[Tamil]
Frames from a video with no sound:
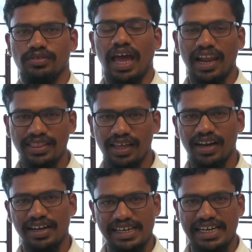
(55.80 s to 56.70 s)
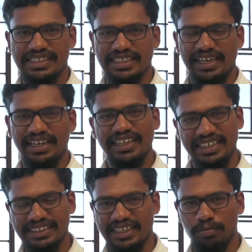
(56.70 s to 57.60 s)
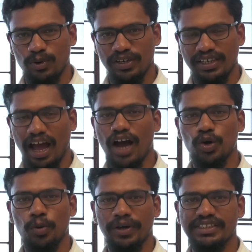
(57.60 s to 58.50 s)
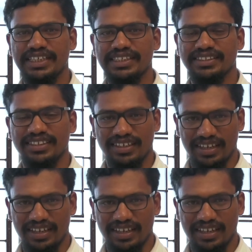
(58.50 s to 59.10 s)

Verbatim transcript: நலந்தானா நிகழ்ச்சியில் இன்று நம்மோடு அக்குபஞ்சரிஸ்ட்